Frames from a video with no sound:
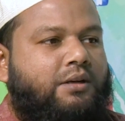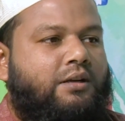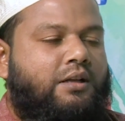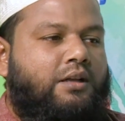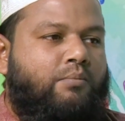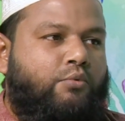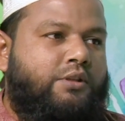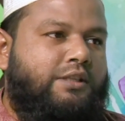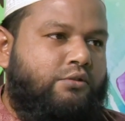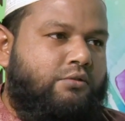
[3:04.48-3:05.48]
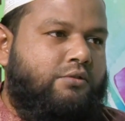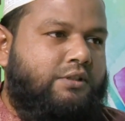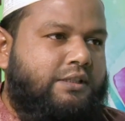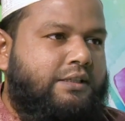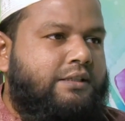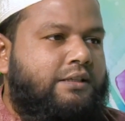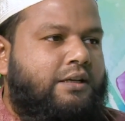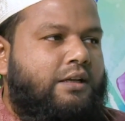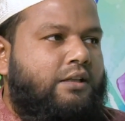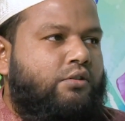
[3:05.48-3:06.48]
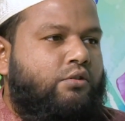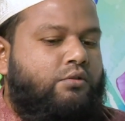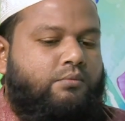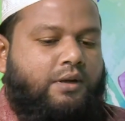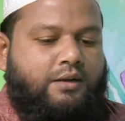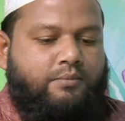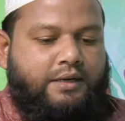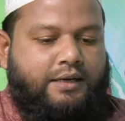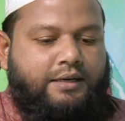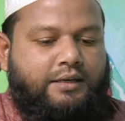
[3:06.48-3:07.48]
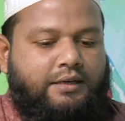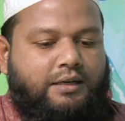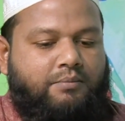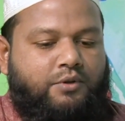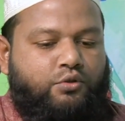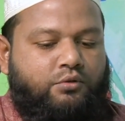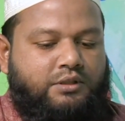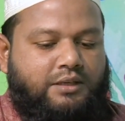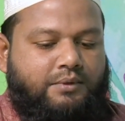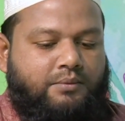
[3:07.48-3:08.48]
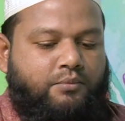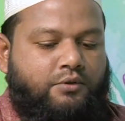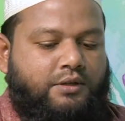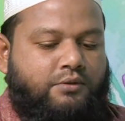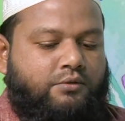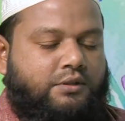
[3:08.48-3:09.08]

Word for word: আমরা বই দিয়ে শুরু করেছি তো এখানে আমরা শুধু ইসলামিক বই